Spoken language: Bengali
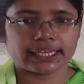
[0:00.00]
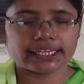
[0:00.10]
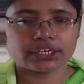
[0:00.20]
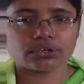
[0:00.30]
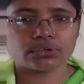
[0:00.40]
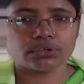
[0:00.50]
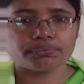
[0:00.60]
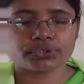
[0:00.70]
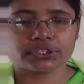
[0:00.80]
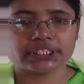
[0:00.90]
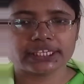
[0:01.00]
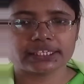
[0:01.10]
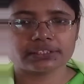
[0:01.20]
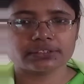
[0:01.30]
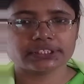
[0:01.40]
একই রকম
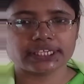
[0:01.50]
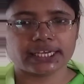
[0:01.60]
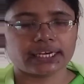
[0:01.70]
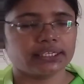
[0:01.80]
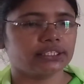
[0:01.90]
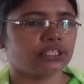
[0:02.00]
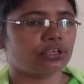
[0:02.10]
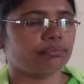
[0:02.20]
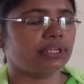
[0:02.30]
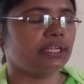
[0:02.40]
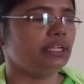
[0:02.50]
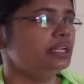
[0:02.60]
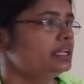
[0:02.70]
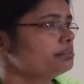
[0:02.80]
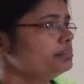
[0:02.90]
প্রতীকের চেহারা নিতে হবে
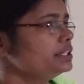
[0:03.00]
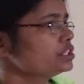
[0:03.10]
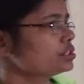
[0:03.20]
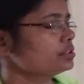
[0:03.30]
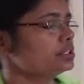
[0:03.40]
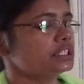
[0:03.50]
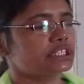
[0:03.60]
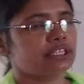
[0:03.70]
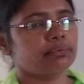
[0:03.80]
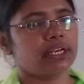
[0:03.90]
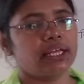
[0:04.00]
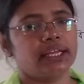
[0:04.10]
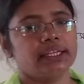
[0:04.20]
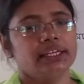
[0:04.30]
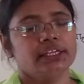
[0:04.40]
বিসদৃশ্যের
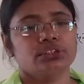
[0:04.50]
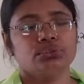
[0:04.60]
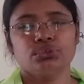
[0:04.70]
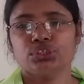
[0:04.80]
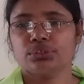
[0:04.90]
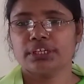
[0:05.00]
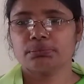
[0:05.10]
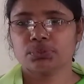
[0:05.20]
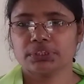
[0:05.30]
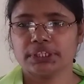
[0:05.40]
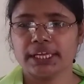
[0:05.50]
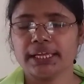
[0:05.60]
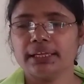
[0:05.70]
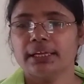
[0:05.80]
বেলায় দুইজনের মধ্যে